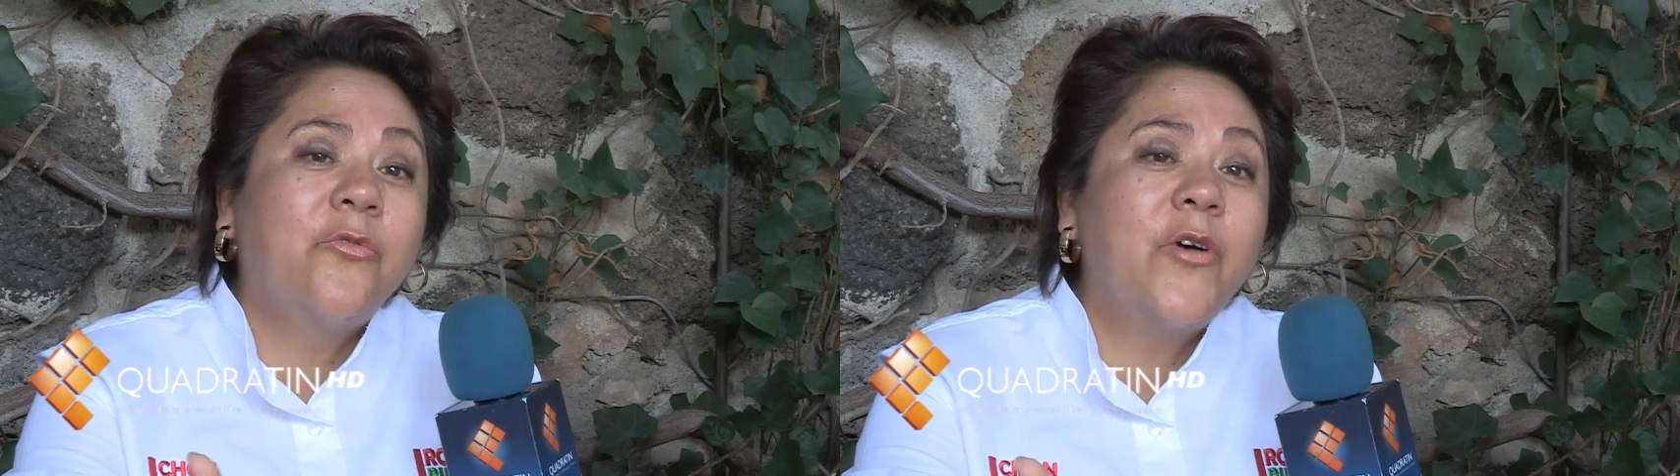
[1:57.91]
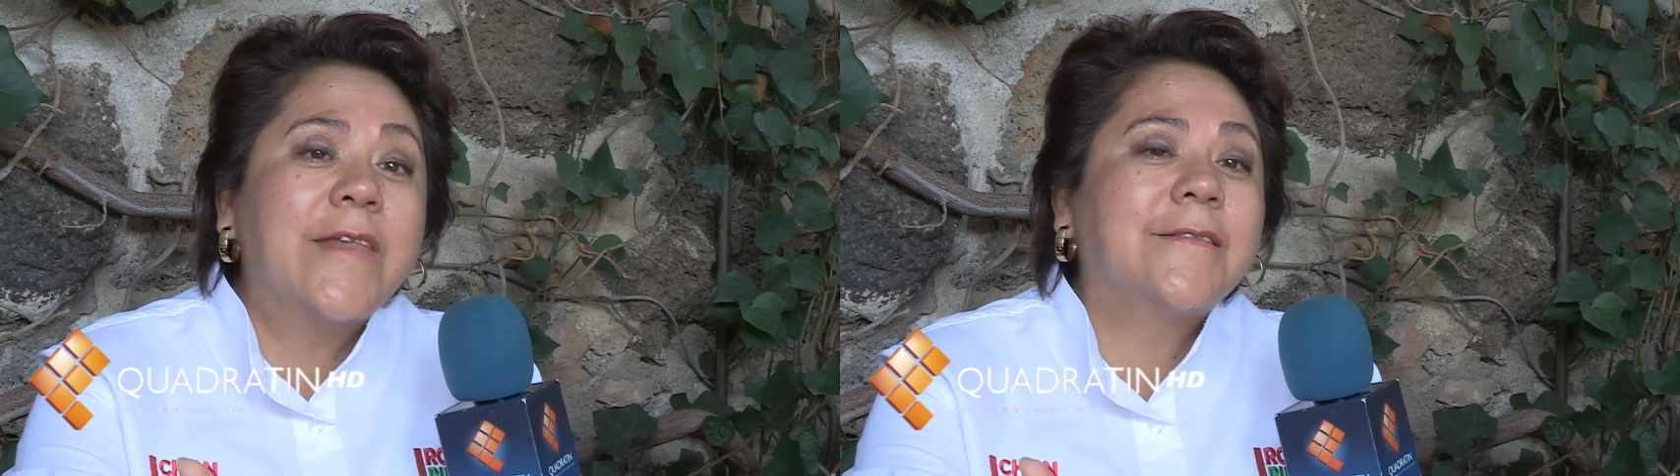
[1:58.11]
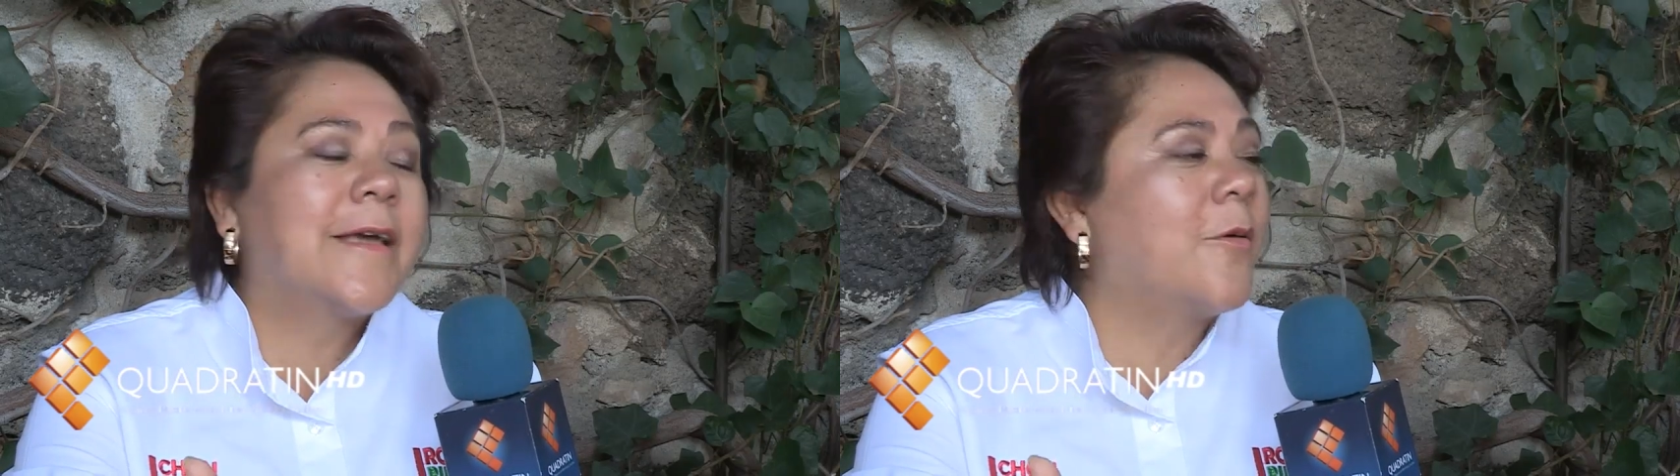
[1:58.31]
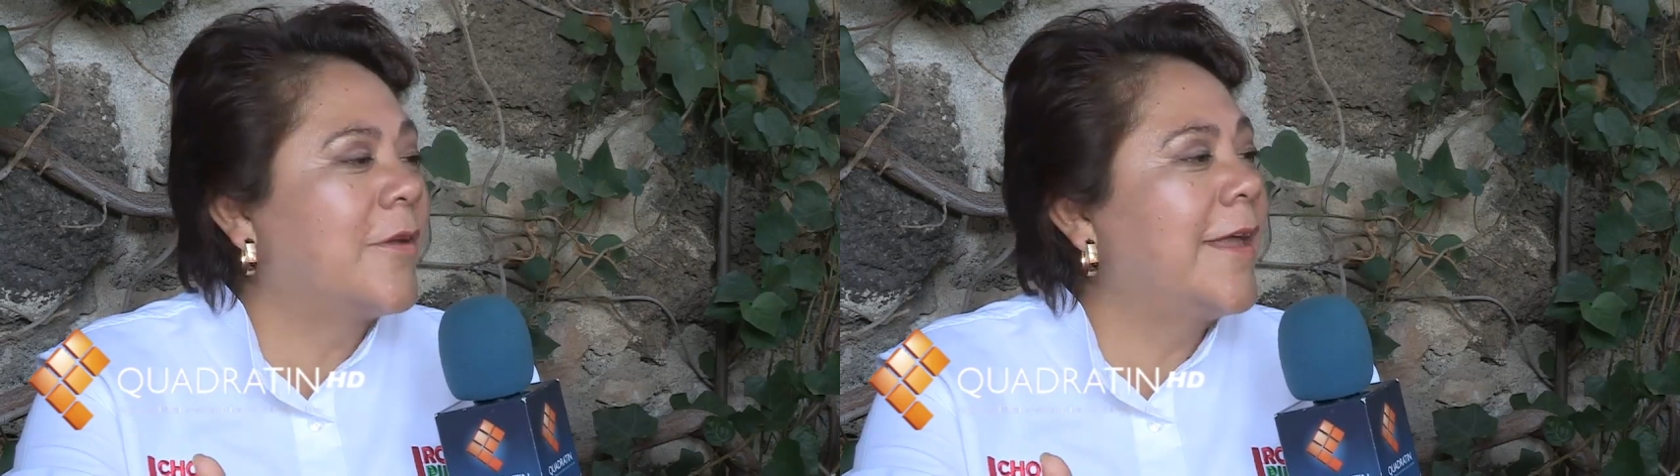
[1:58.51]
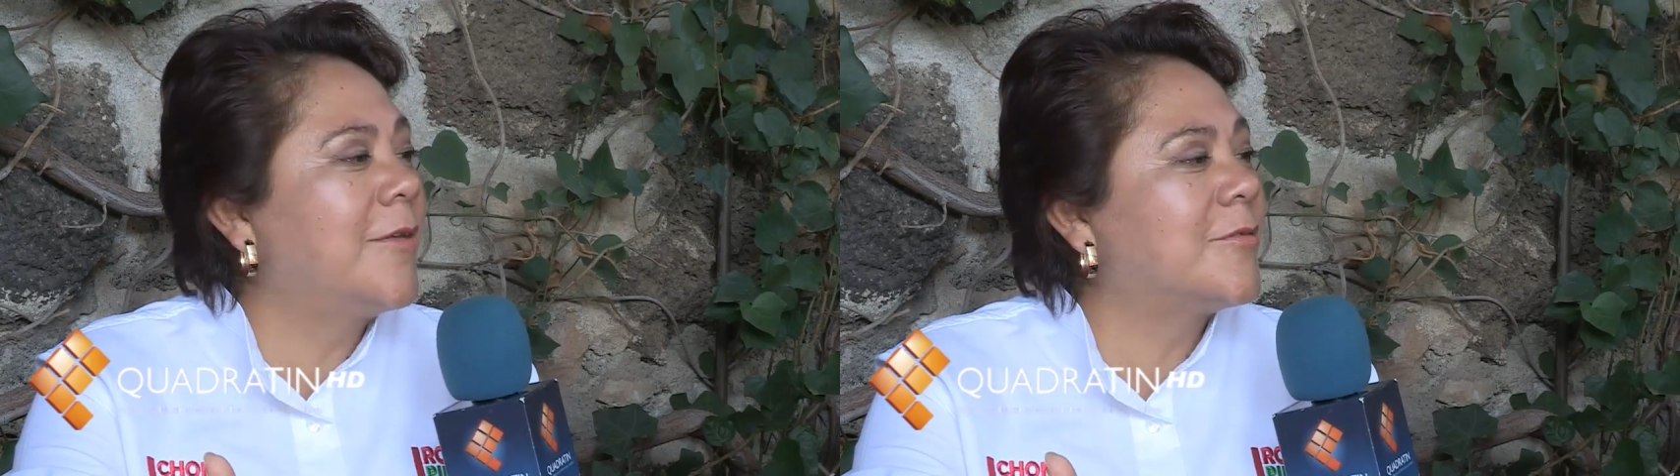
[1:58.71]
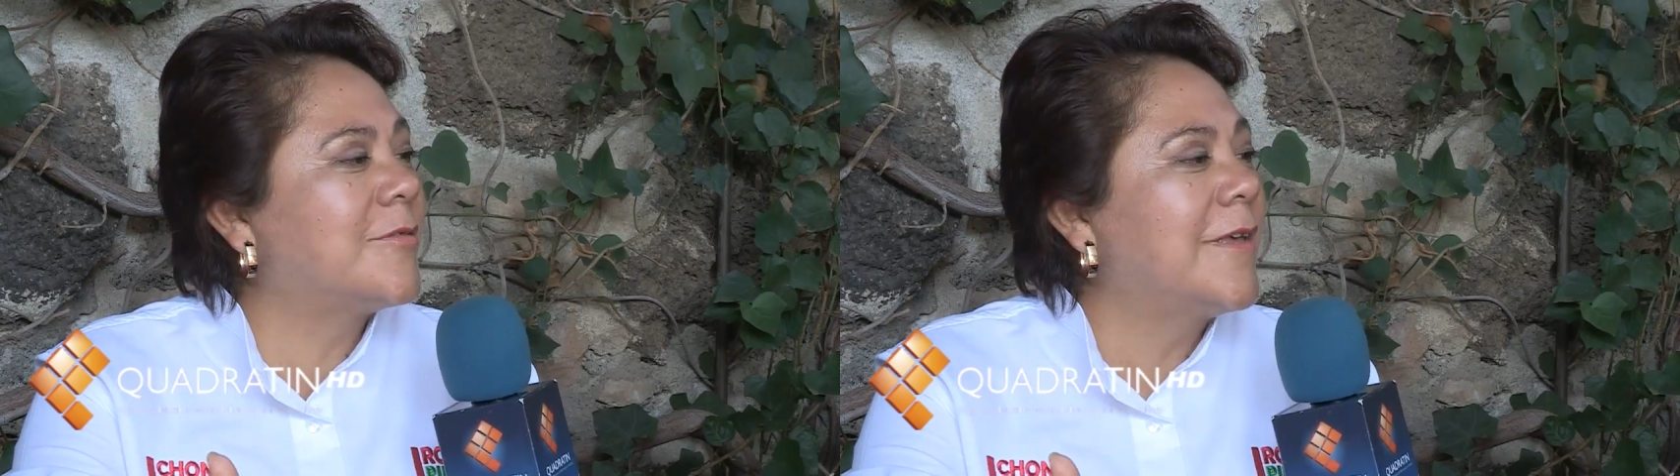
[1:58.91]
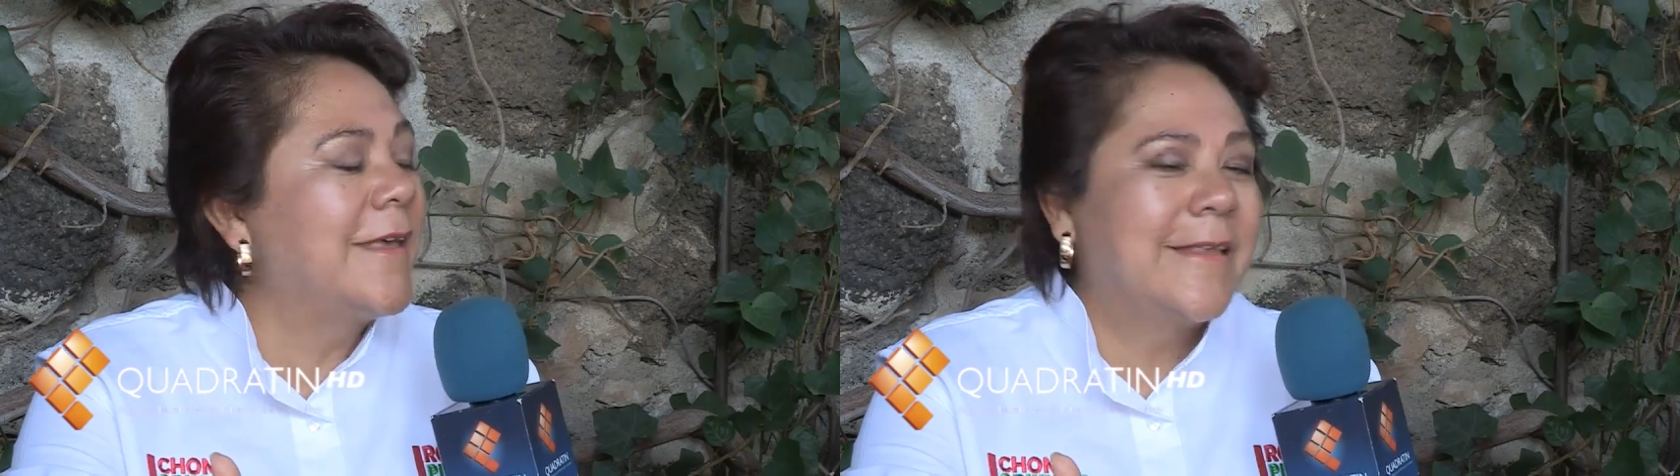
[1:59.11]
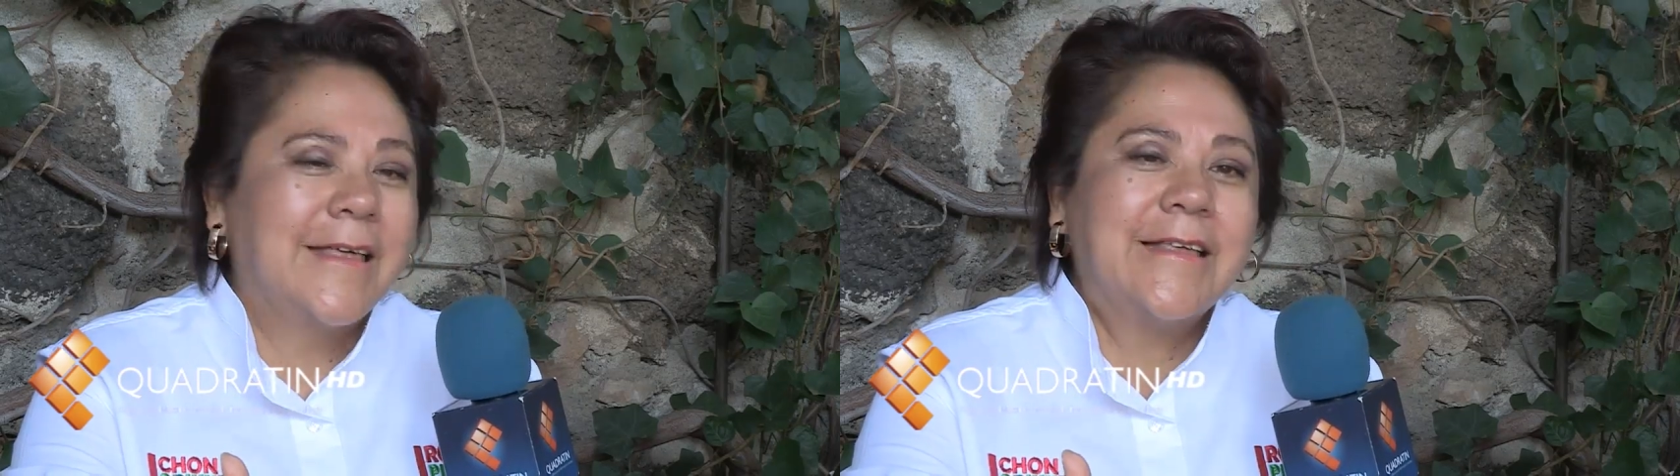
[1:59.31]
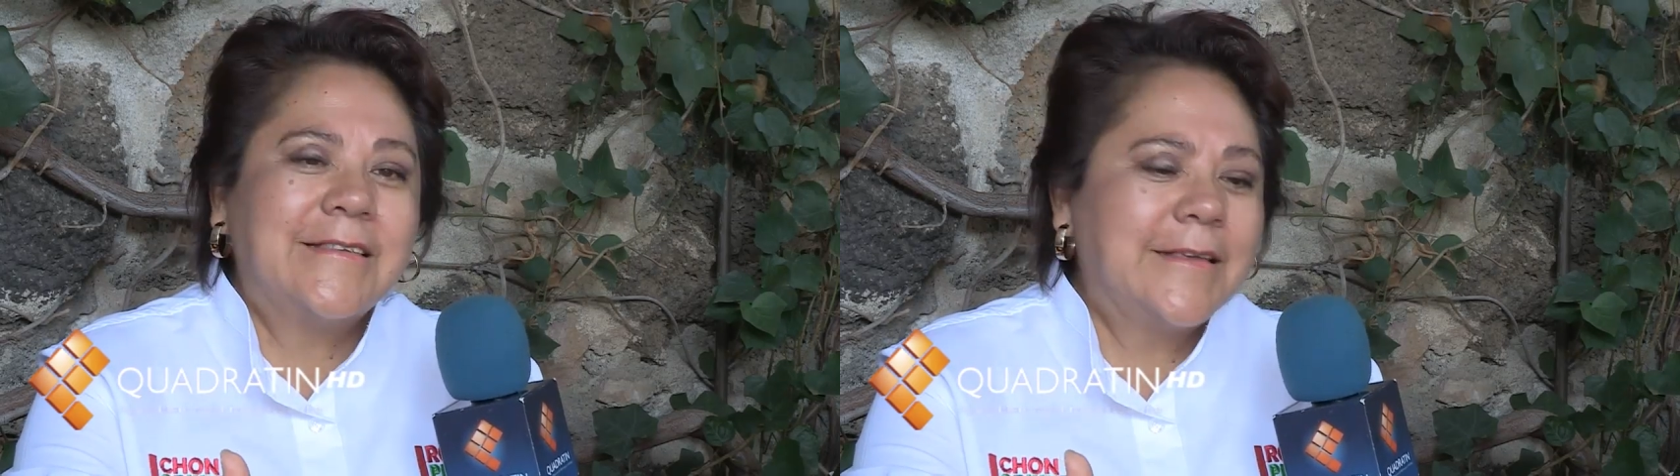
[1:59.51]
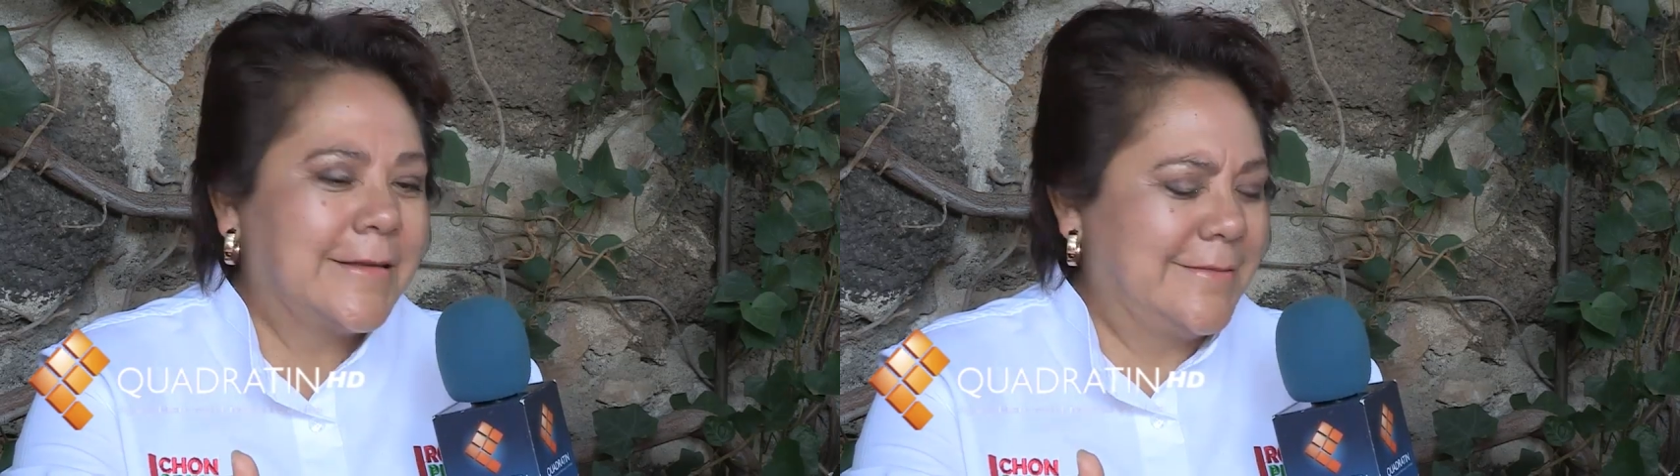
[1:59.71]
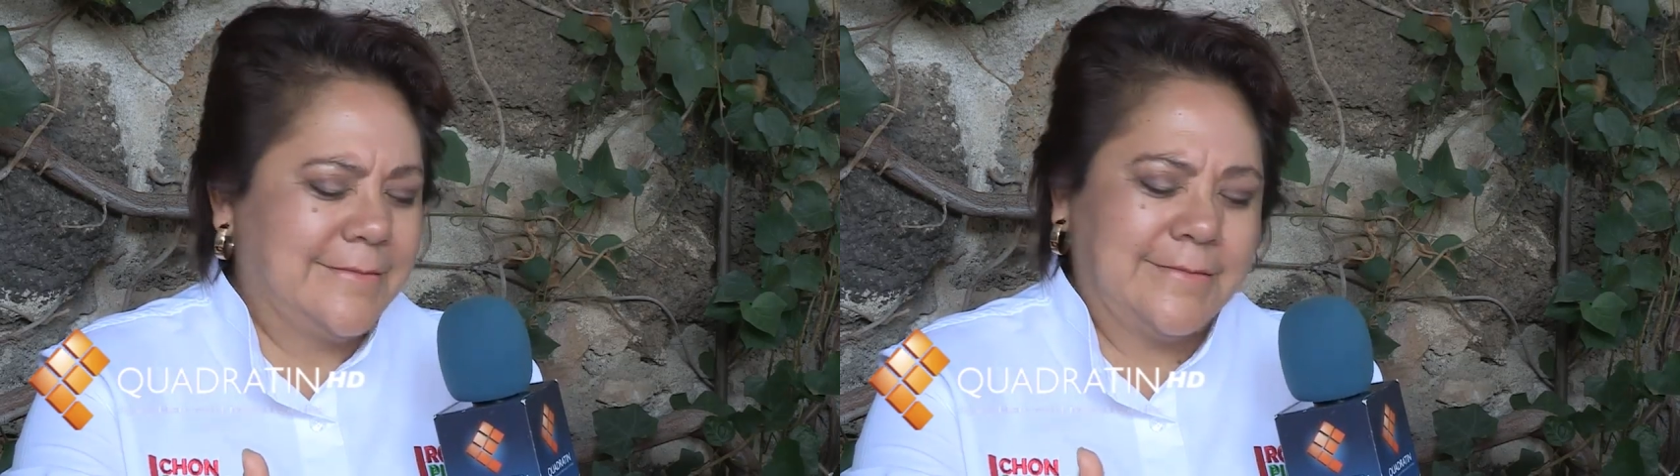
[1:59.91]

fuerte con ellos, es decir,